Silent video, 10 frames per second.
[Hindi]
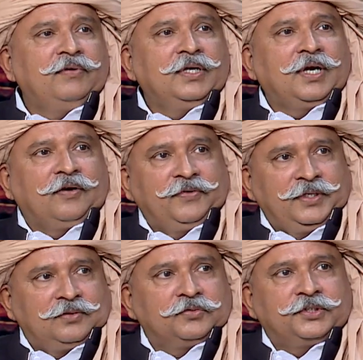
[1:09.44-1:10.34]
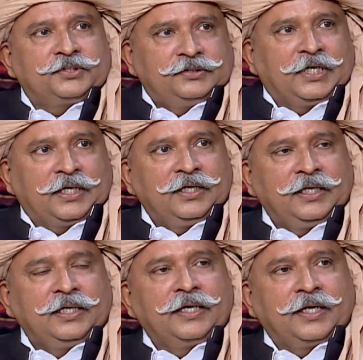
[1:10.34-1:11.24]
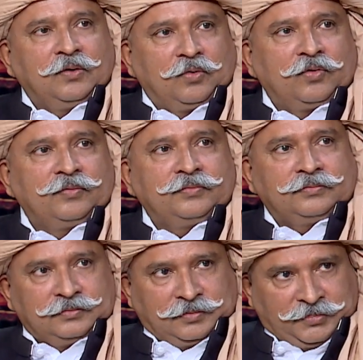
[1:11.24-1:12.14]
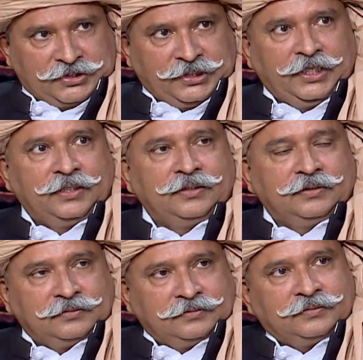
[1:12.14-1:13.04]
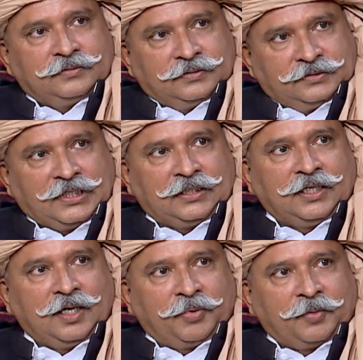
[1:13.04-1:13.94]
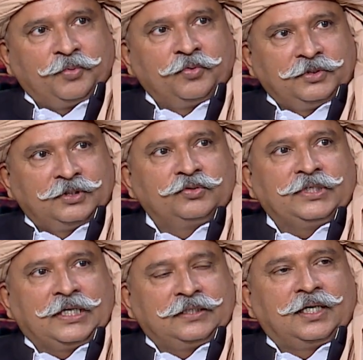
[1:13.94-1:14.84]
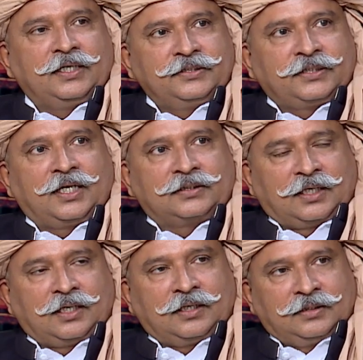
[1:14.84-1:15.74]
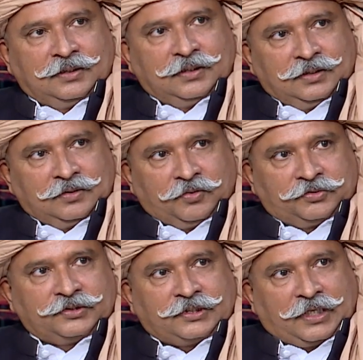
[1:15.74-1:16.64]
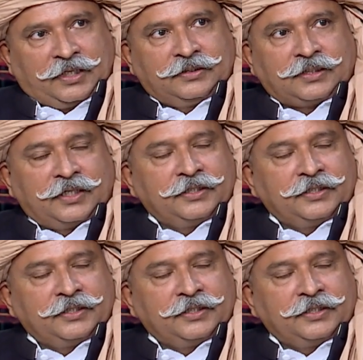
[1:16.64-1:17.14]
भी काफ़ी कोशिश जारी रही लेकिन हूँ मज़ीद ज़्यादा भरपूर जदोजहद नाल इन शाला तला कोशिश सारी सारी